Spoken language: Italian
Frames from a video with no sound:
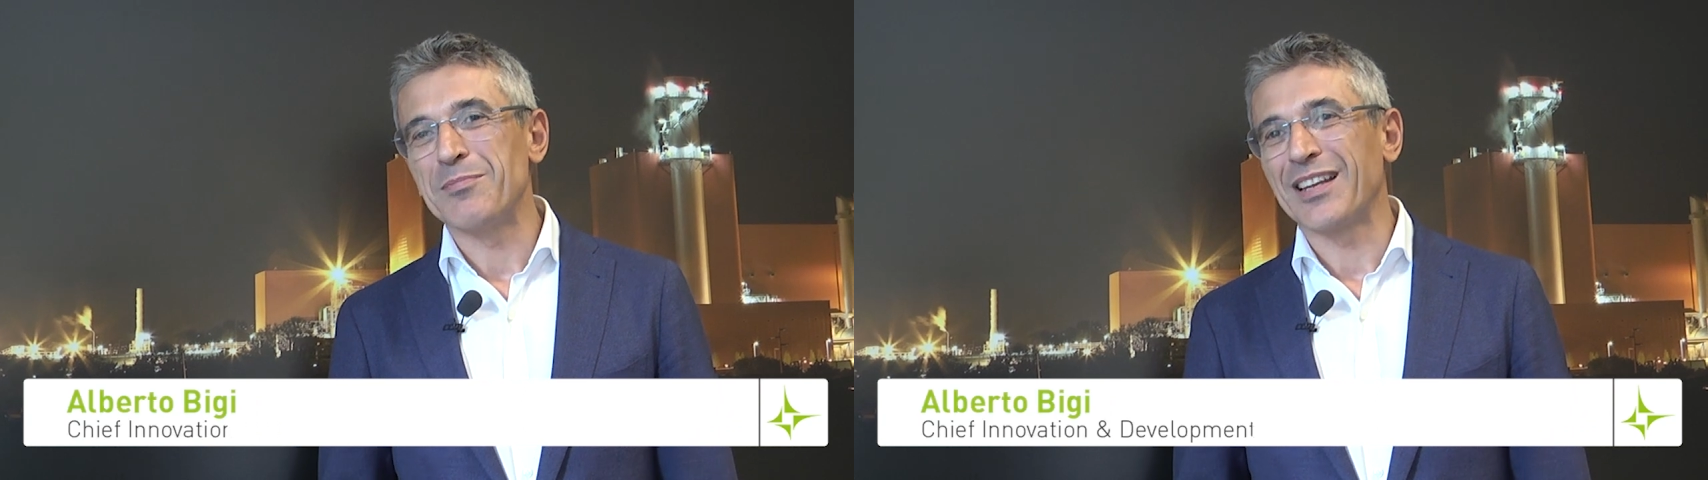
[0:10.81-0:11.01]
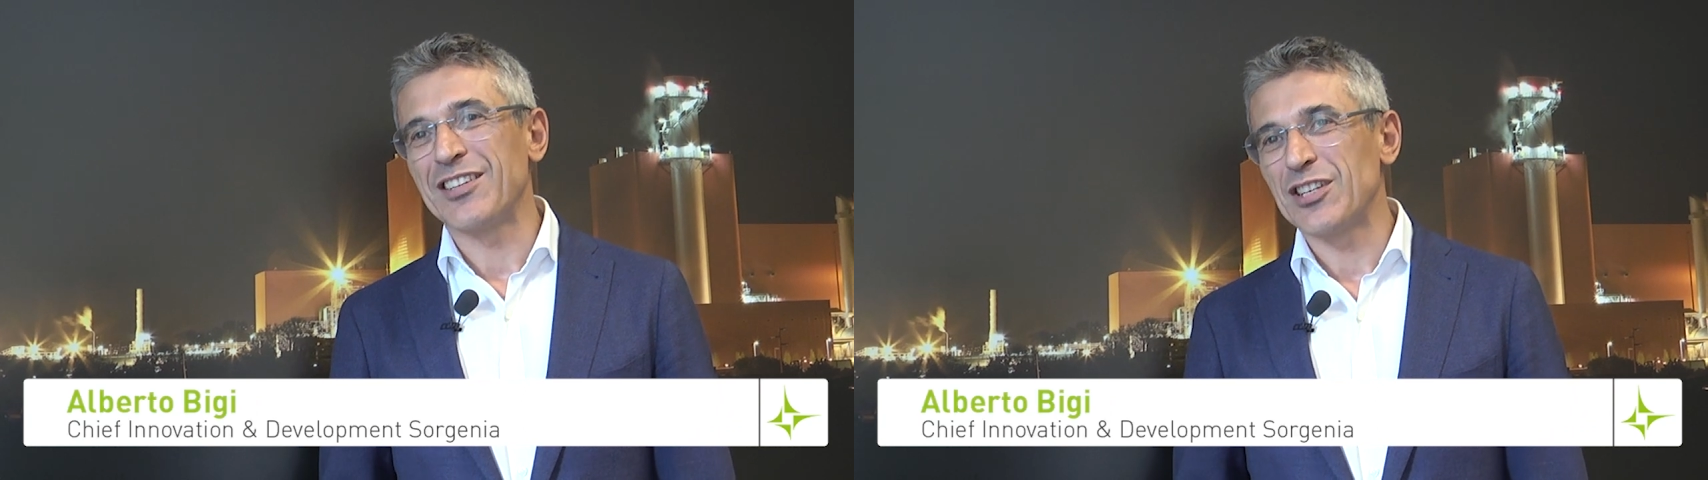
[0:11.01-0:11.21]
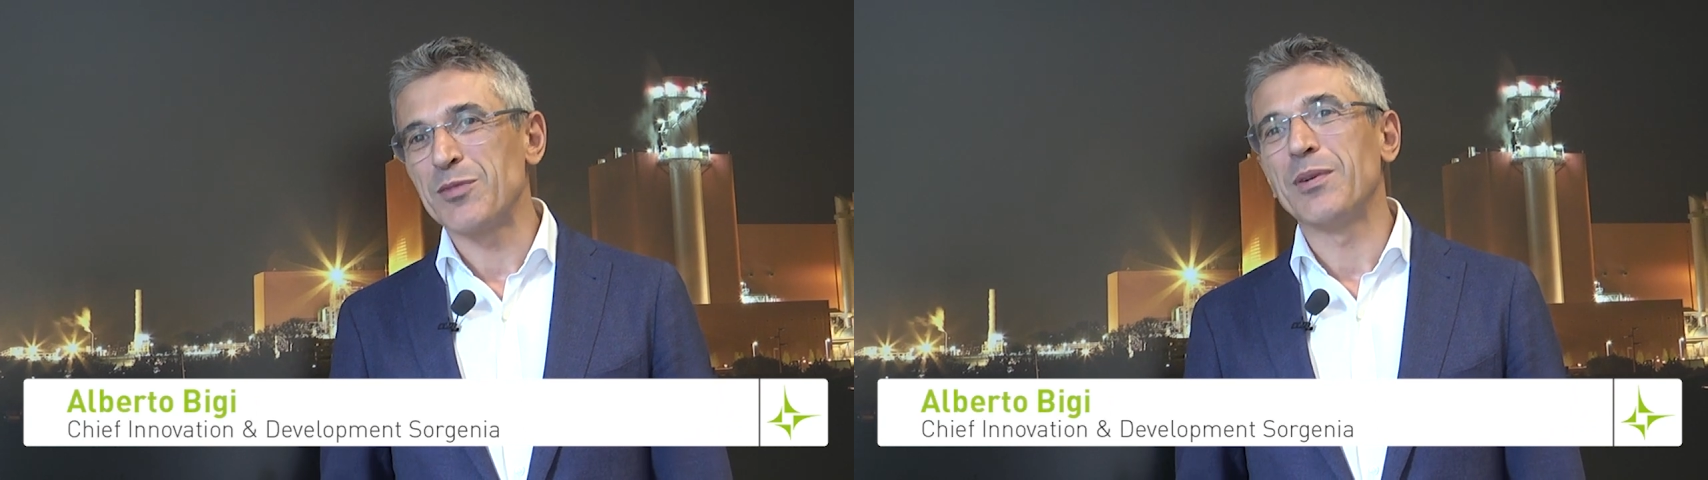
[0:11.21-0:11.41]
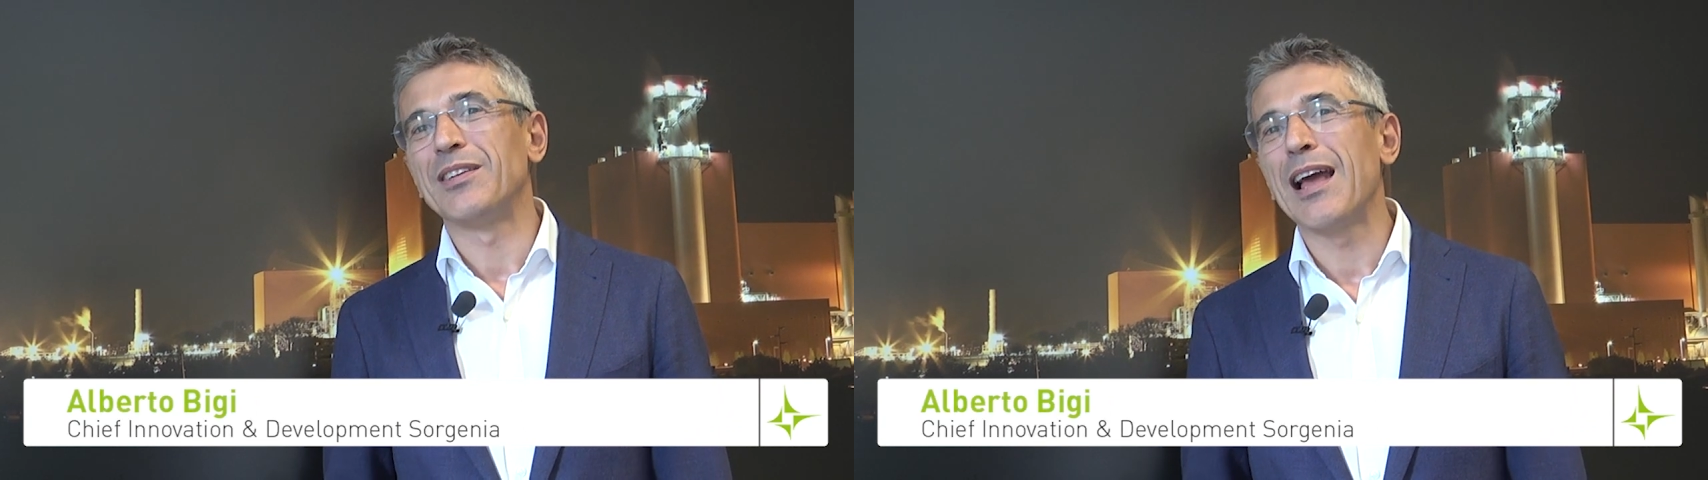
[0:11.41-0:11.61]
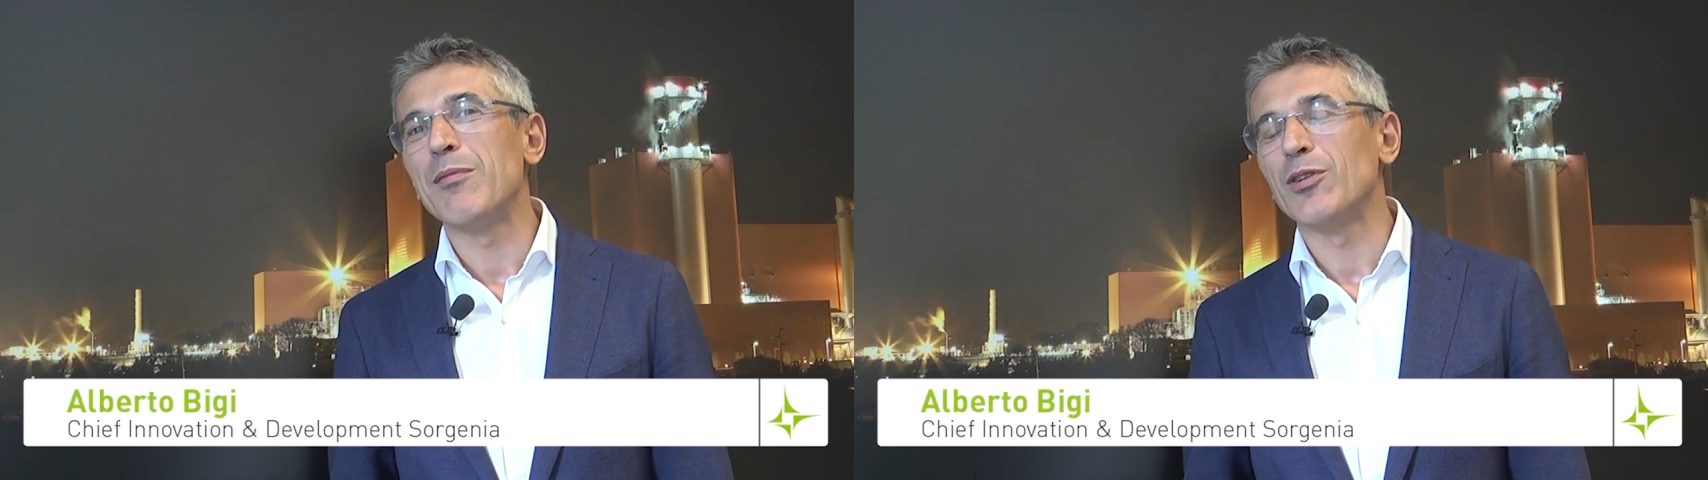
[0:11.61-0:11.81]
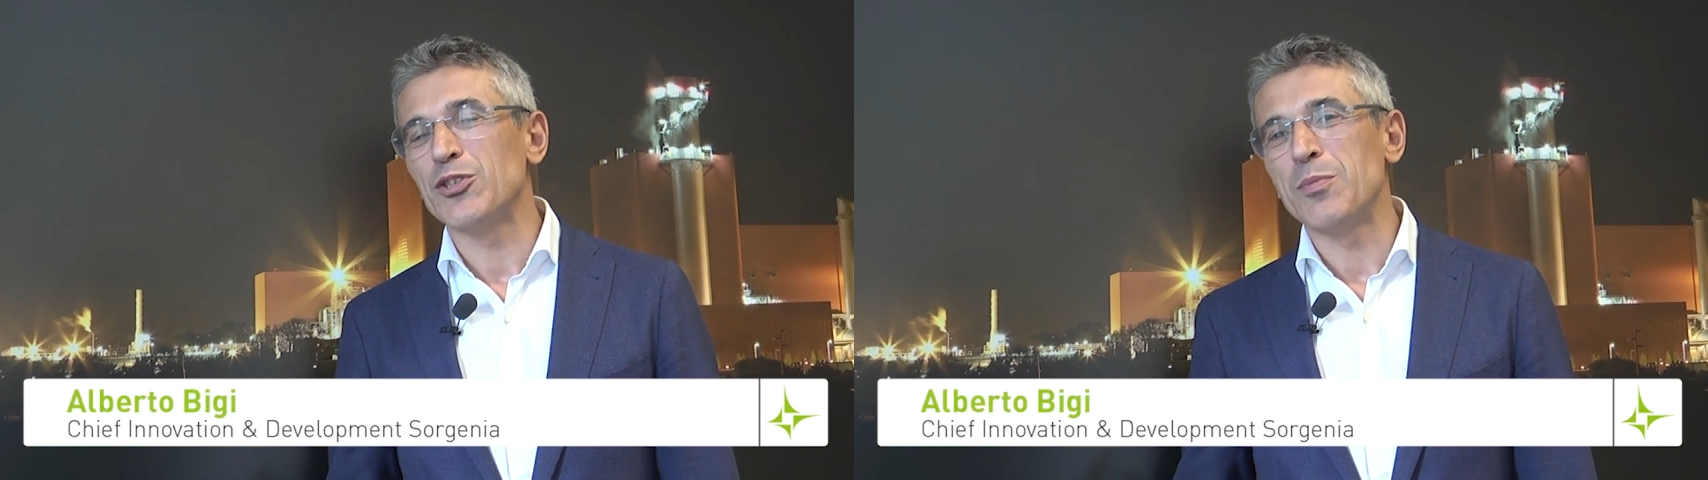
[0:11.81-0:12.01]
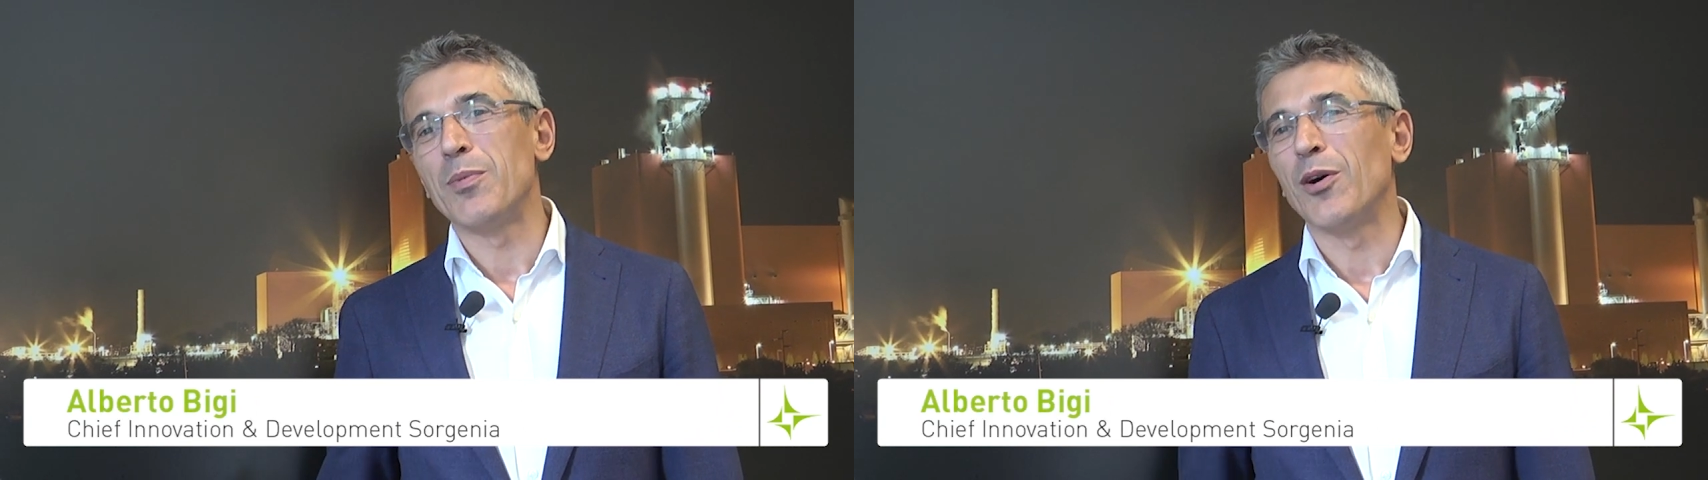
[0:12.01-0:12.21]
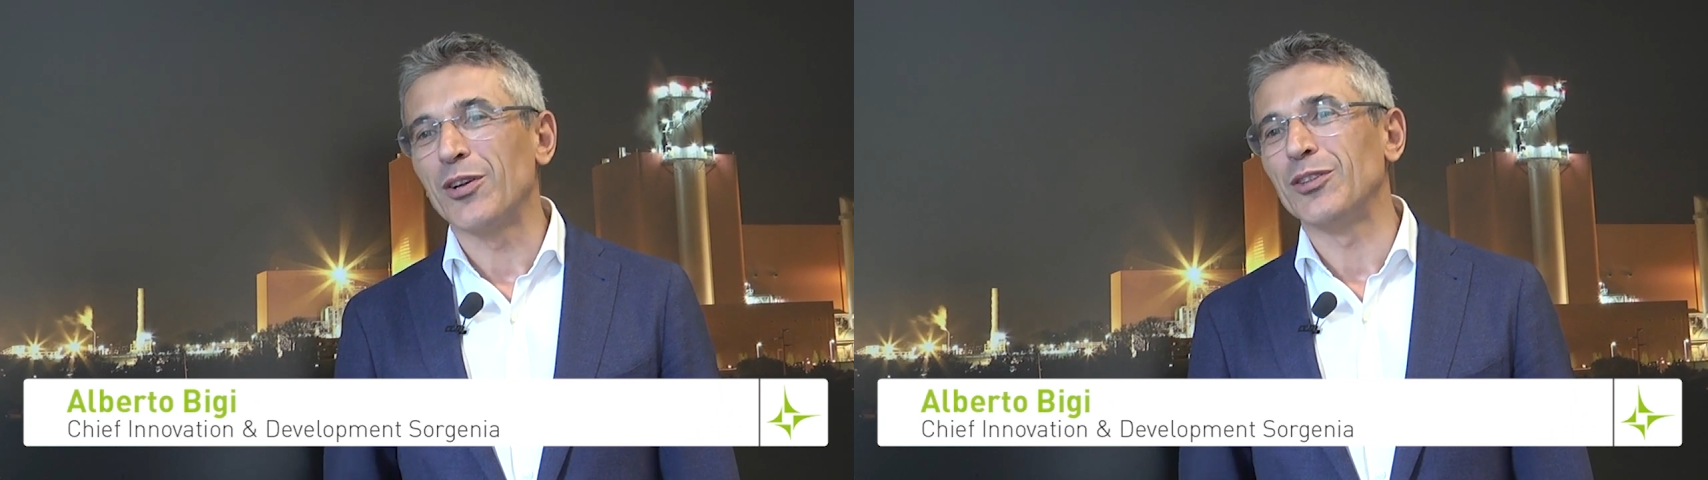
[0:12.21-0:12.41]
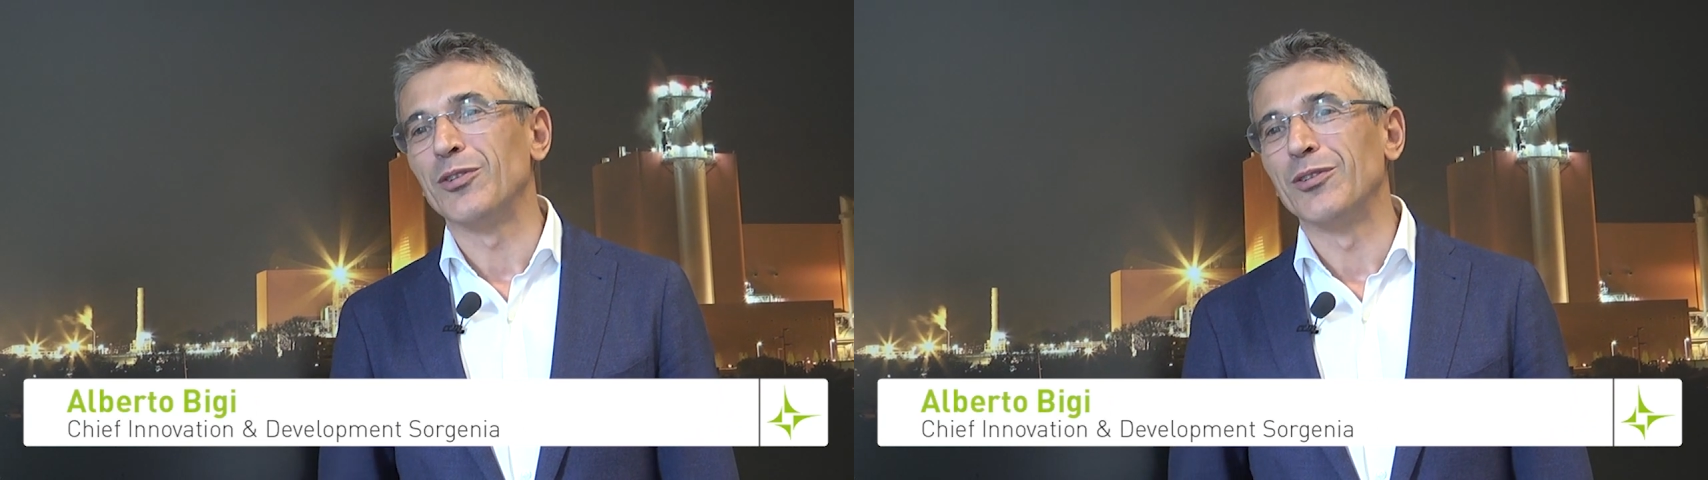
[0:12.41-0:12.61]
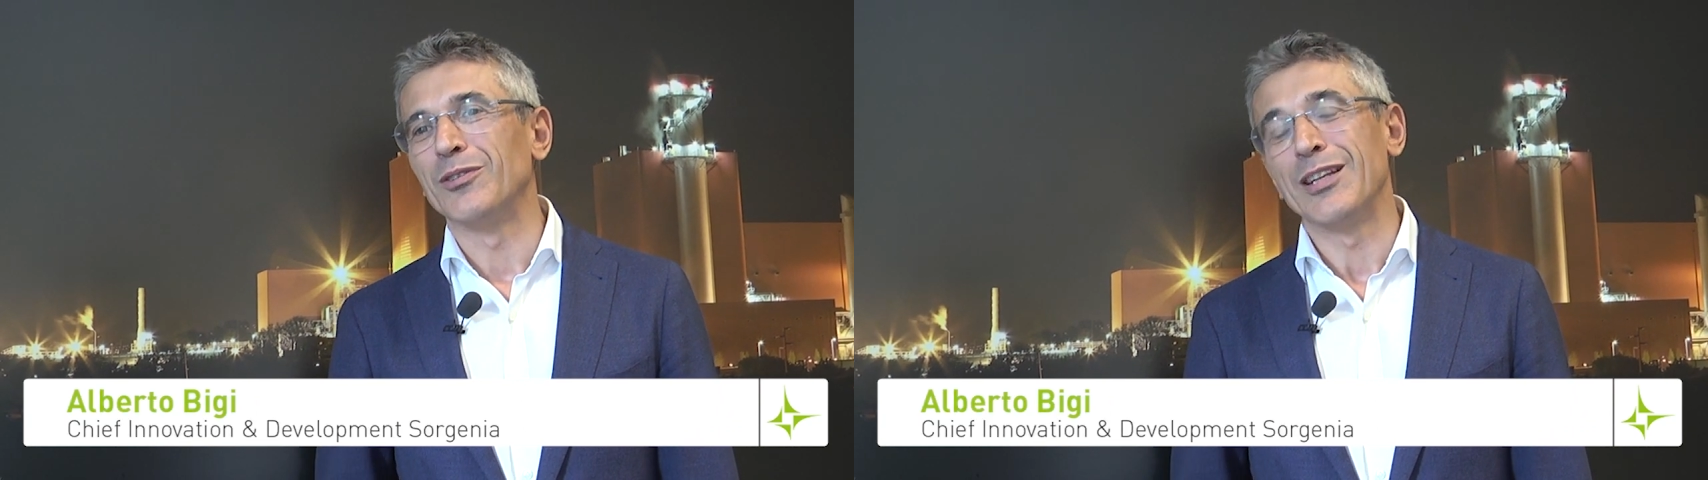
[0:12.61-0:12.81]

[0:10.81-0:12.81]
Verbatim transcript: Perché ci aspettiamo che ci portino